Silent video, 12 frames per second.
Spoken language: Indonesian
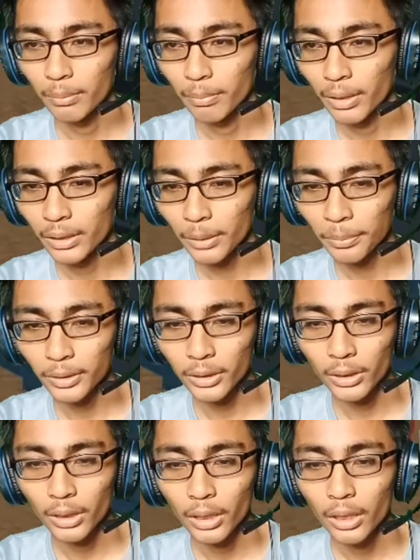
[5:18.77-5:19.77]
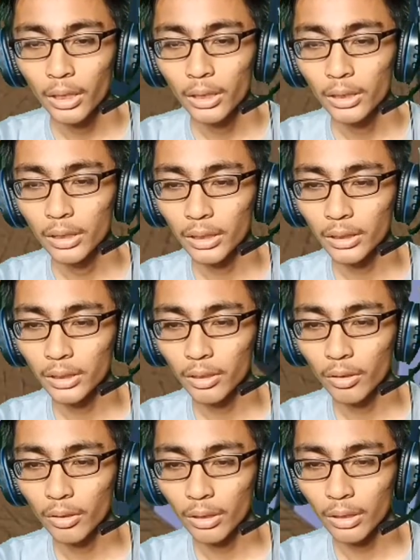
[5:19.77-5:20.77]
mantap sih dengan
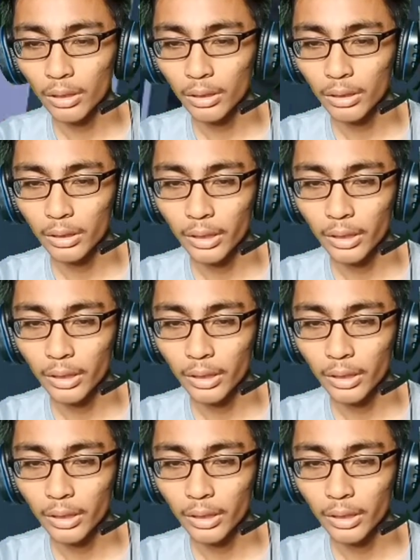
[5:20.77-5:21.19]
tiga orang